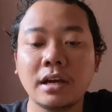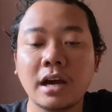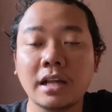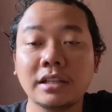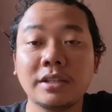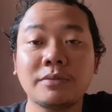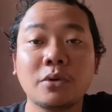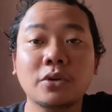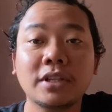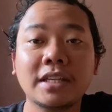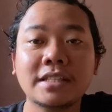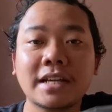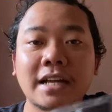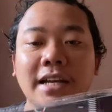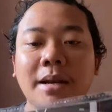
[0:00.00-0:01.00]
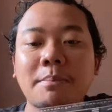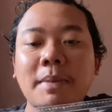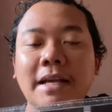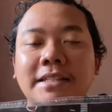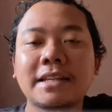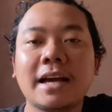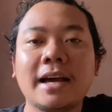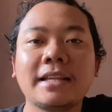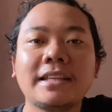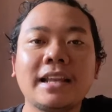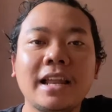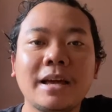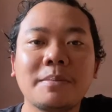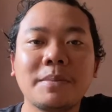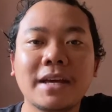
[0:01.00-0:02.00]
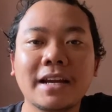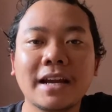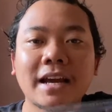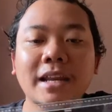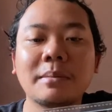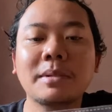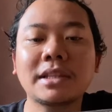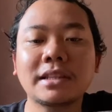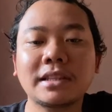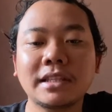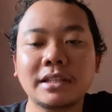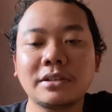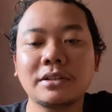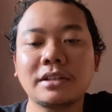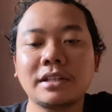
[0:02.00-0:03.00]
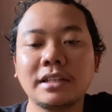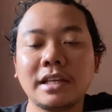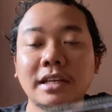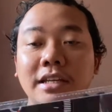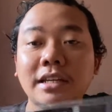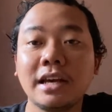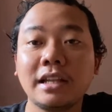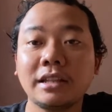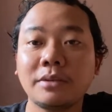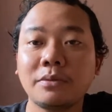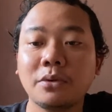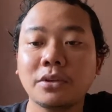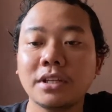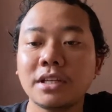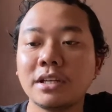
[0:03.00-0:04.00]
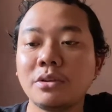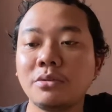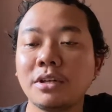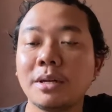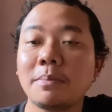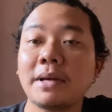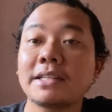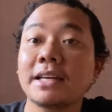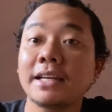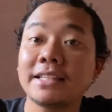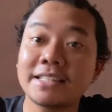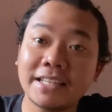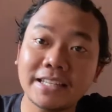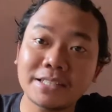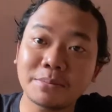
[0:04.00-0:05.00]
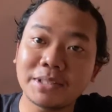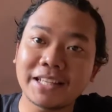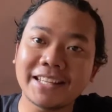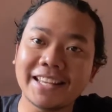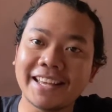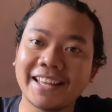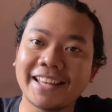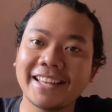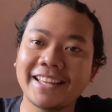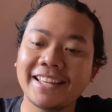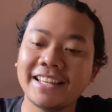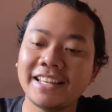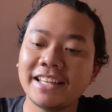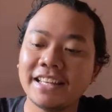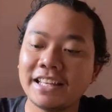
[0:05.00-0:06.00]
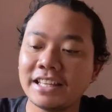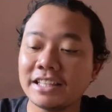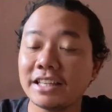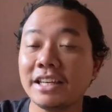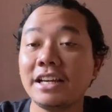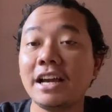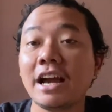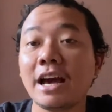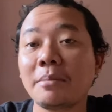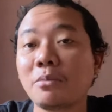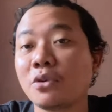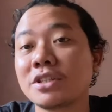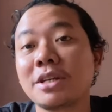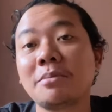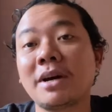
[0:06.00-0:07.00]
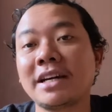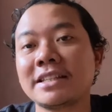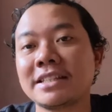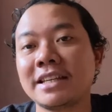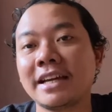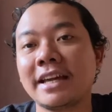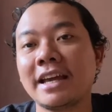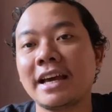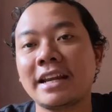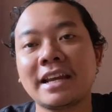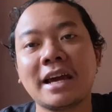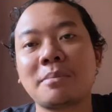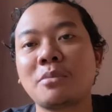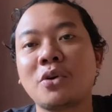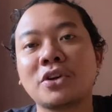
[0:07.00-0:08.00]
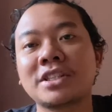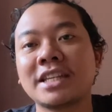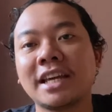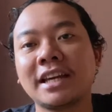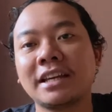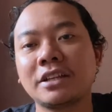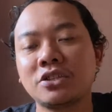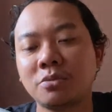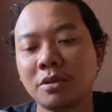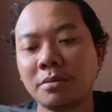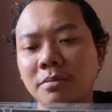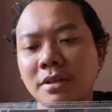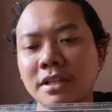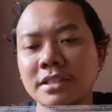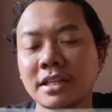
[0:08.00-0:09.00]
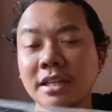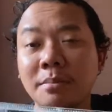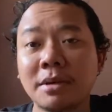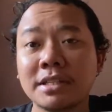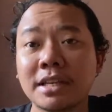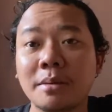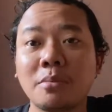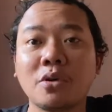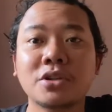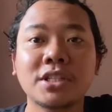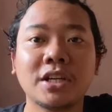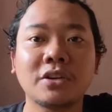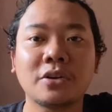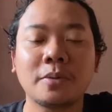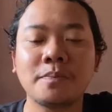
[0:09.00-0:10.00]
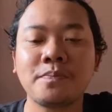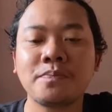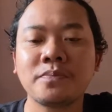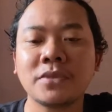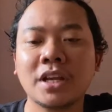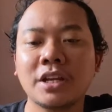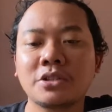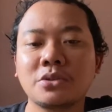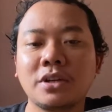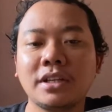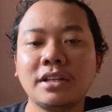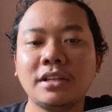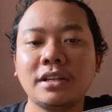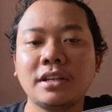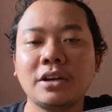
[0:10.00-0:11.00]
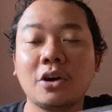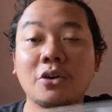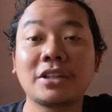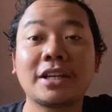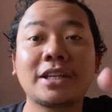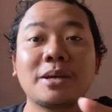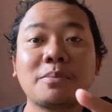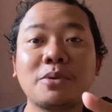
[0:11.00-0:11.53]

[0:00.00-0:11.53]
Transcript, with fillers: antipoknya sekalian pasang aja lah biar nggak ribet gitu jadi antipoknya udah dipasang di sini sebenarnya jadi nggak unboxing banget sih kayak re unboxing cuman kesannya masih unboxing kok soalnya ownernya